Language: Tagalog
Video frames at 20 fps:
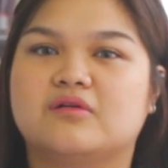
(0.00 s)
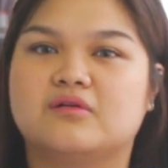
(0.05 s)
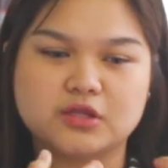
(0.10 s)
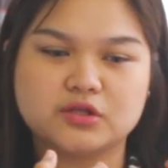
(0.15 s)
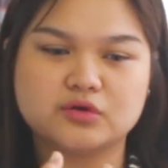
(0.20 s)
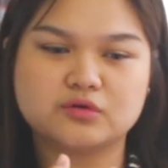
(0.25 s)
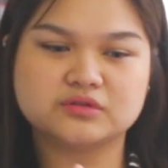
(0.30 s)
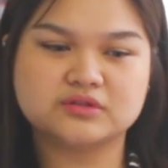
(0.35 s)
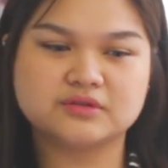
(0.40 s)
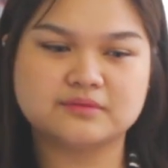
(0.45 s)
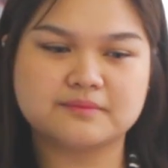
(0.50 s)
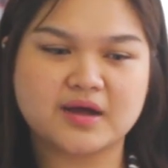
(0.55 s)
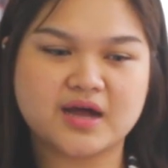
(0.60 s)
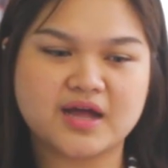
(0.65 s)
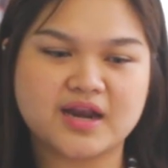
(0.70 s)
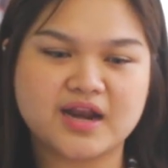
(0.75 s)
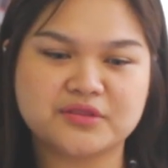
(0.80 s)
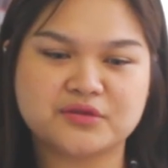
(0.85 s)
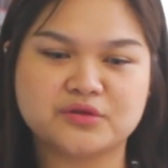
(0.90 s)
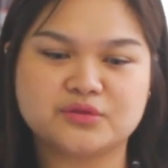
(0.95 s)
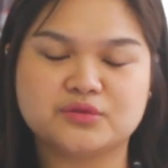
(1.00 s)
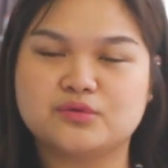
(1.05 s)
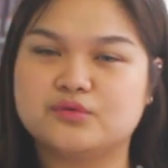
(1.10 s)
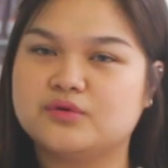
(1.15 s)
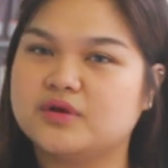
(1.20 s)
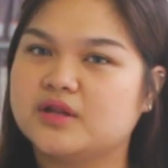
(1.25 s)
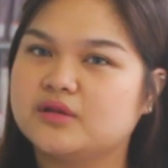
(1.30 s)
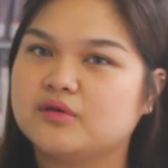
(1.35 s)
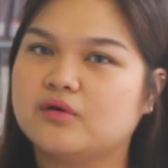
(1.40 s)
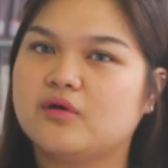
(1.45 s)
Yung mga
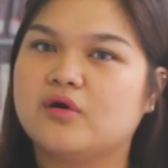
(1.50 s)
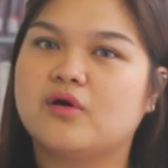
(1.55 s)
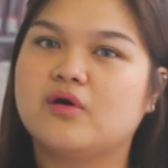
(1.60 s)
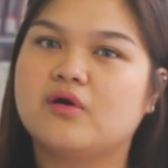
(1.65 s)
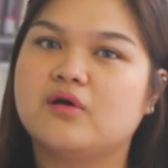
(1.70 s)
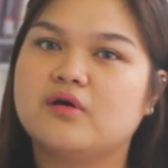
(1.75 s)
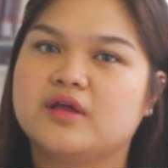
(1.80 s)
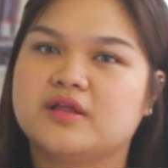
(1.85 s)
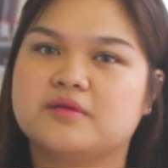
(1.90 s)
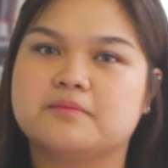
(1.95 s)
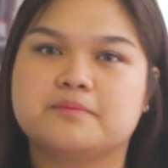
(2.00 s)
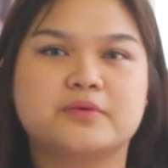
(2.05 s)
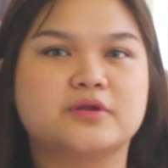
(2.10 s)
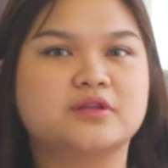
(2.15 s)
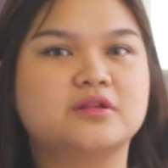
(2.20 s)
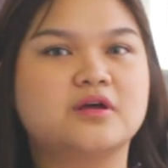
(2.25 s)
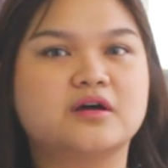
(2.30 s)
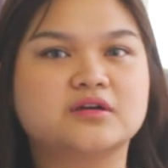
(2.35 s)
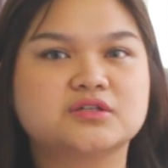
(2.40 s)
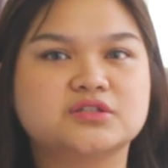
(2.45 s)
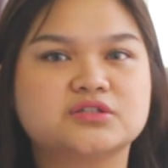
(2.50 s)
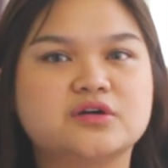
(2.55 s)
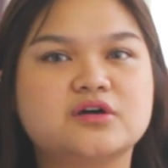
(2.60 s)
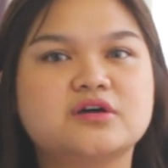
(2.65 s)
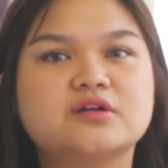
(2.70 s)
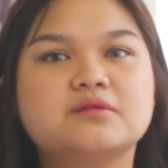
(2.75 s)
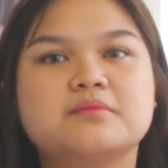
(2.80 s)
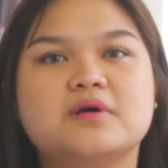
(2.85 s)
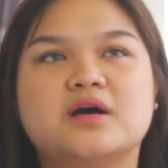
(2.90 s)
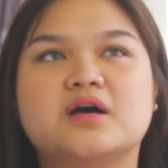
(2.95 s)
natutunan ko in
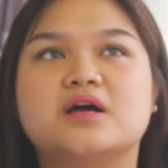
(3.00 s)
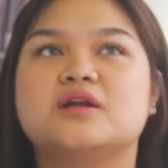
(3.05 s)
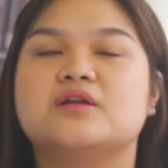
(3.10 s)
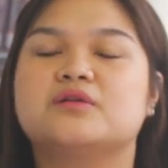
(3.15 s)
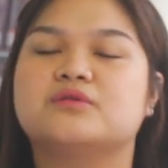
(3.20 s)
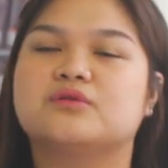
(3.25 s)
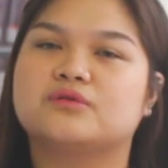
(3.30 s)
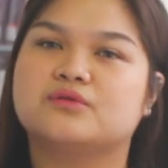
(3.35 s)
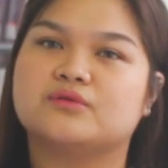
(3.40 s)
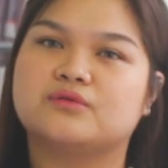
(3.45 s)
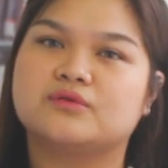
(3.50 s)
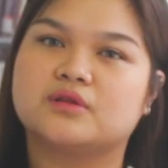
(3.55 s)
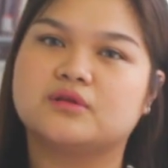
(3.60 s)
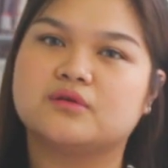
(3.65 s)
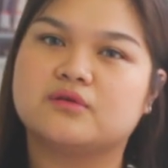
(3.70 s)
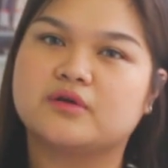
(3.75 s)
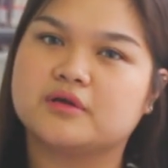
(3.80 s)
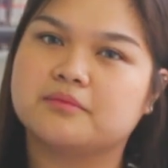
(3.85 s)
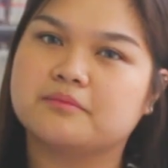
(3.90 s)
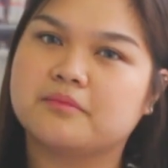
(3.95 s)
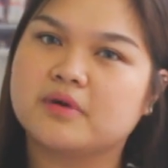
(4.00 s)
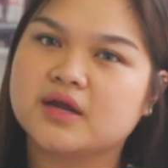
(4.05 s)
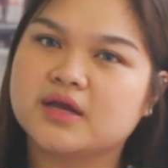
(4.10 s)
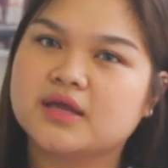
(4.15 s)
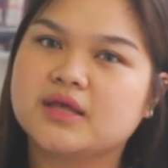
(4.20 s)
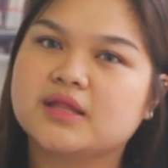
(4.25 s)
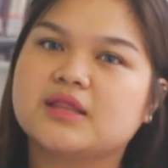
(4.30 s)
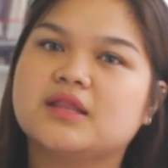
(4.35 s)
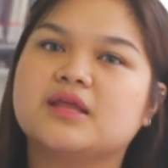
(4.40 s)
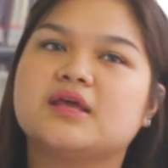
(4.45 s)
production, mga natutunan ko in
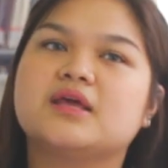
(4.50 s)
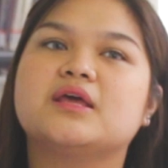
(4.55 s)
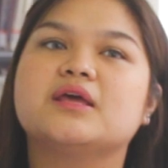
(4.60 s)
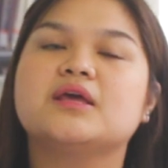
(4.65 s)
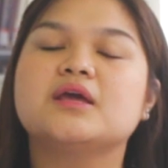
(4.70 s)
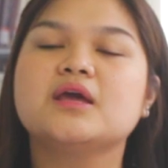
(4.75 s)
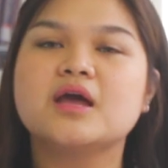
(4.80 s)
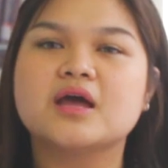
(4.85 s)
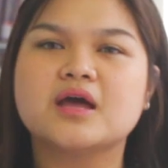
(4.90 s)
marketing,